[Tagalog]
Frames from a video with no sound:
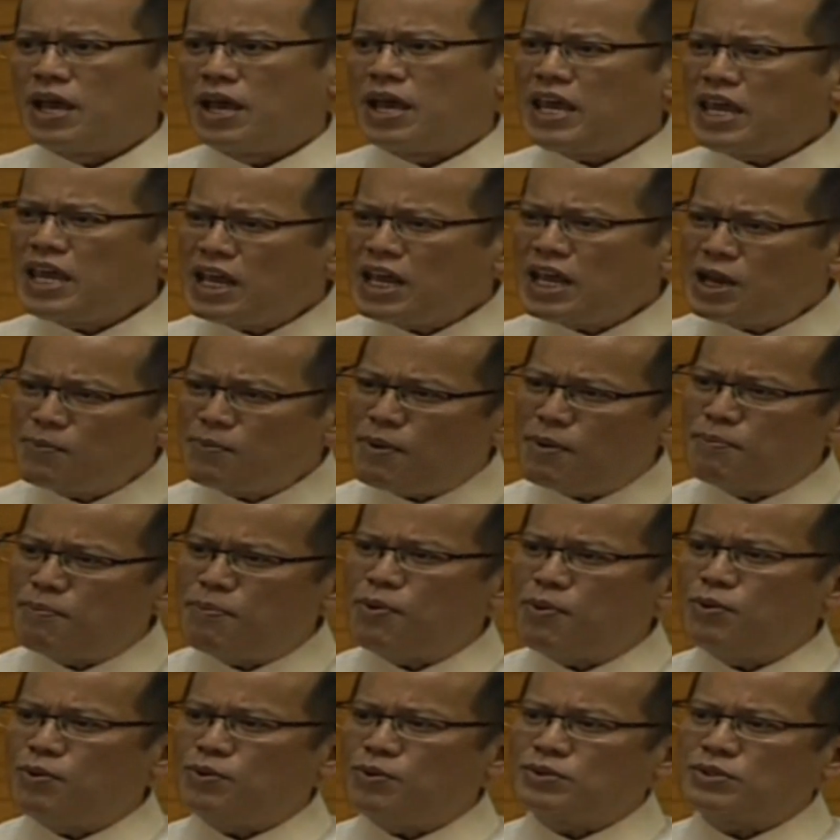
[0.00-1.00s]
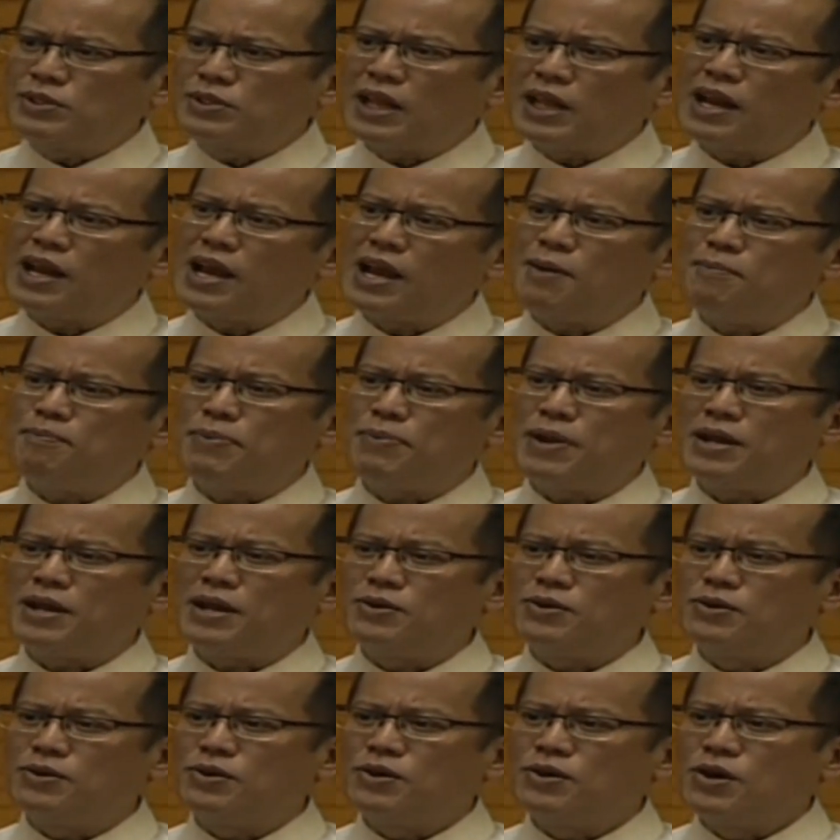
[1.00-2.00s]
Iyan naman po talaga ang
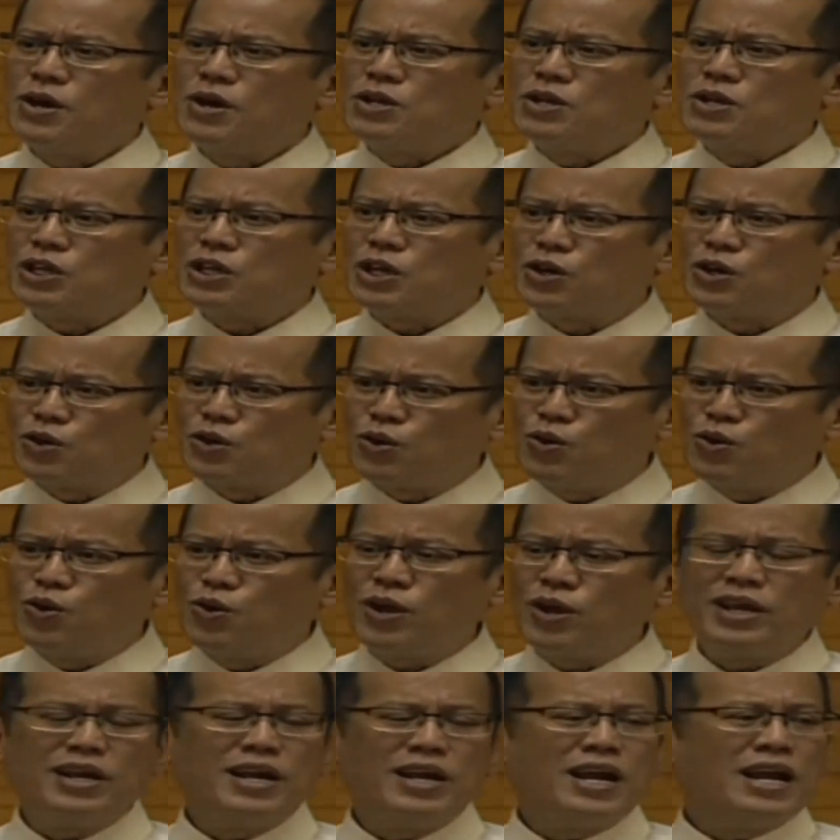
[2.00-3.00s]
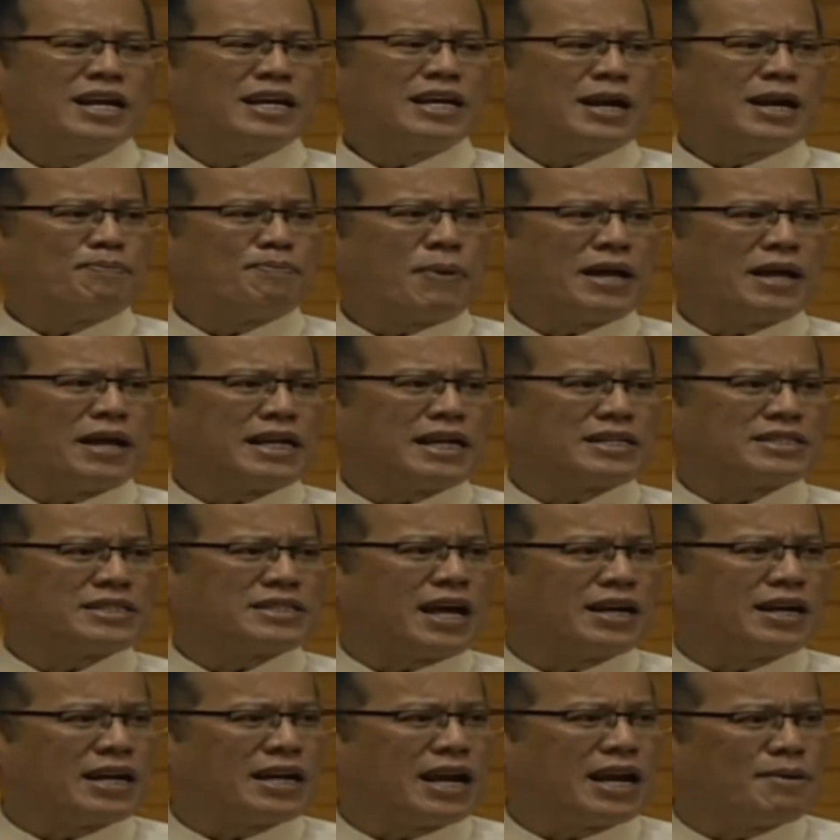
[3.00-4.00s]
plano. Siguruhin na patas
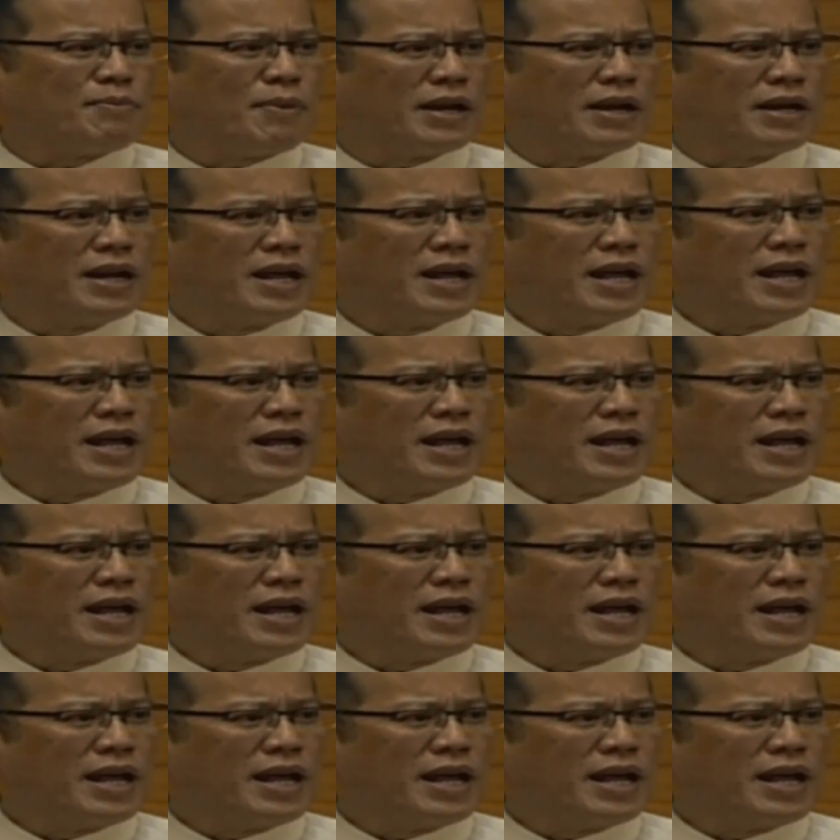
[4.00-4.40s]
ang laban.